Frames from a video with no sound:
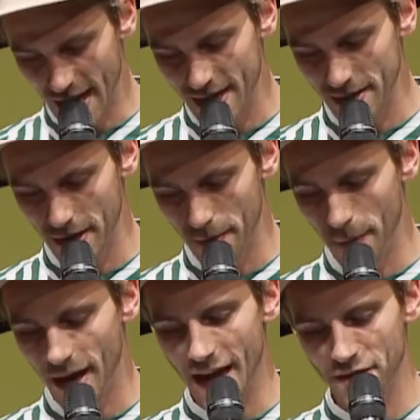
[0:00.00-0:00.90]
dann
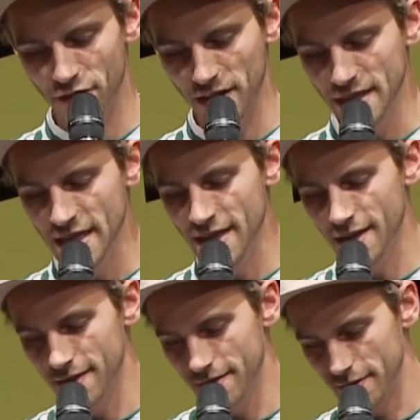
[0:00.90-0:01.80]
mach einfach
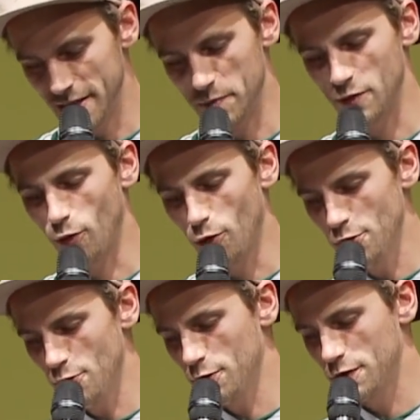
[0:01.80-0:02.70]
nie ich habe es
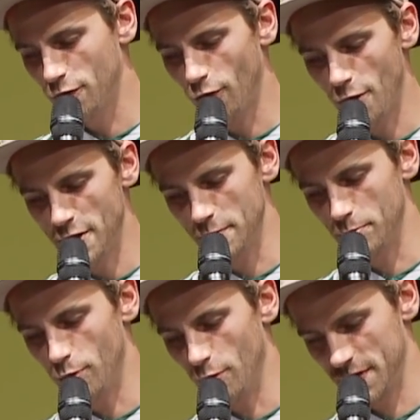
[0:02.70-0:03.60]

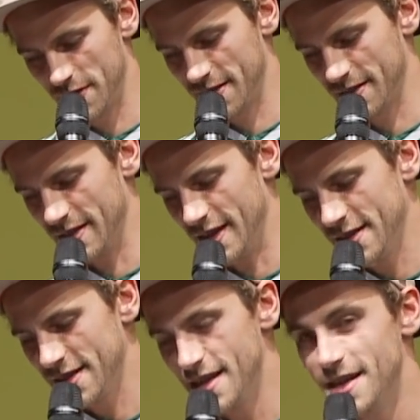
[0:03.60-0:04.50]
Rundungsfreudenposts
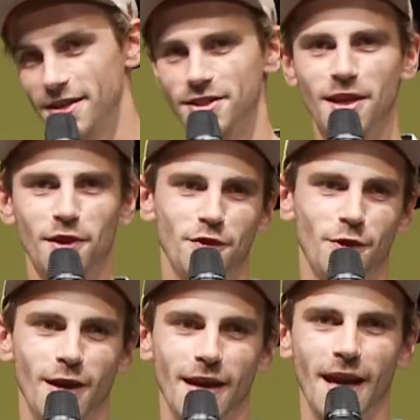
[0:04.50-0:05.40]
genannt. Stellt euch
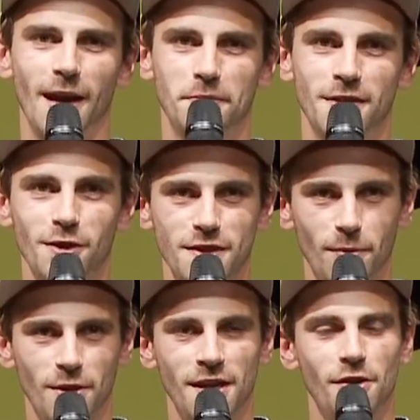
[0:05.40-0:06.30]
vor, ihr habt 1000
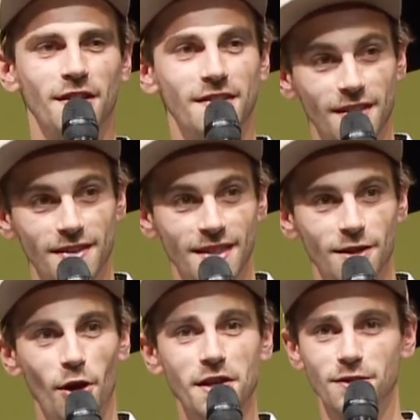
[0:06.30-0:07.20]
Abonnenten und das
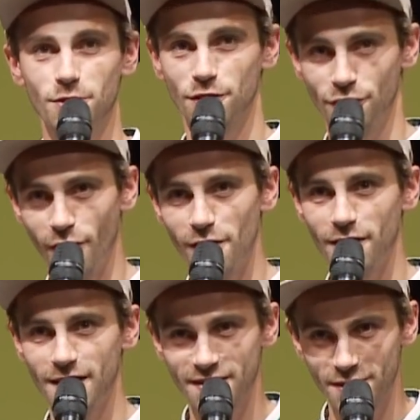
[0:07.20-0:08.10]
interessiert euch natürlich voll,
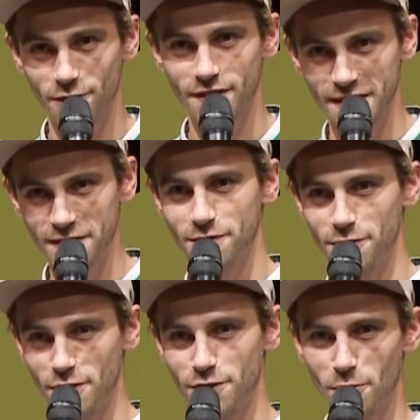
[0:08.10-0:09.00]
weil das so sowas ist,
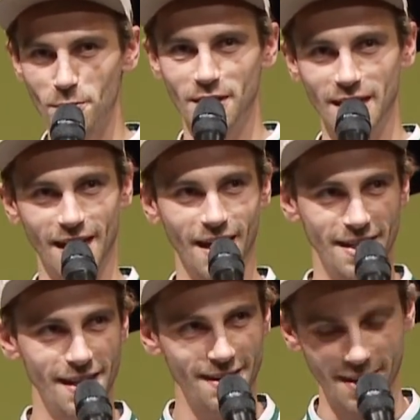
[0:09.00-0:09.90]
so eine Summe, die ihr
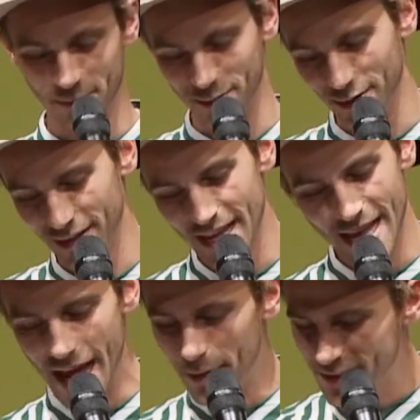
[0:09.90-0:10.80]
geknackt habt, so.
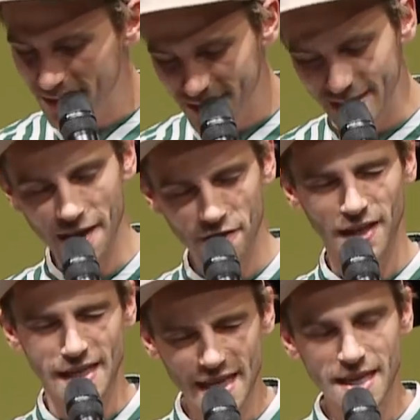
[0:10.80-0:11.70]
Aber es interessiert
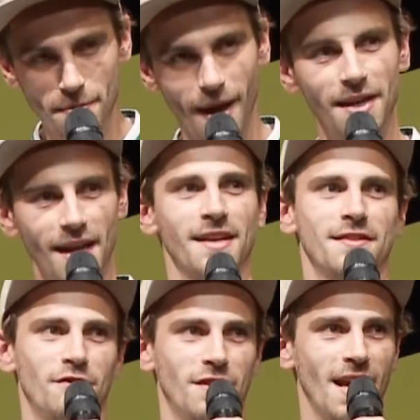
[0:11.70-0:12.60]
einfach niemand
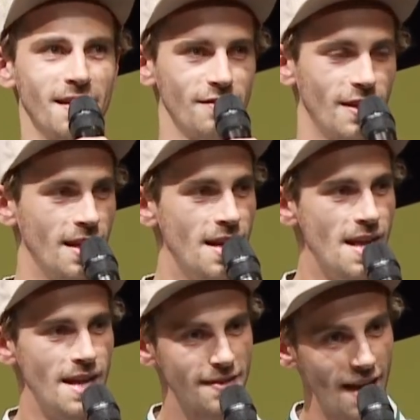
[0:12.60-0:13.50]
anders auf der ganzen Welt.
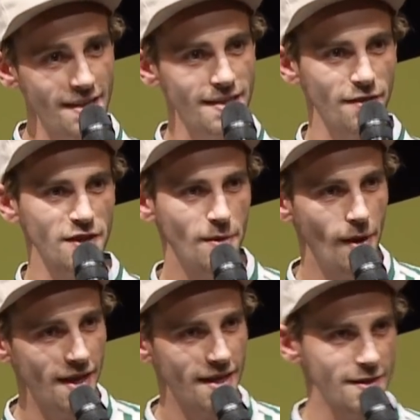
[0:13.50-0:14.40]
Das Einzige, was man
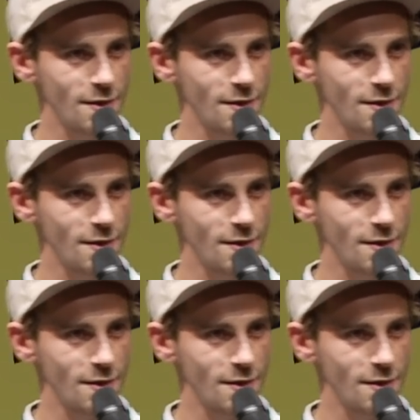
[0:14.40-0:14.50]
machen kann,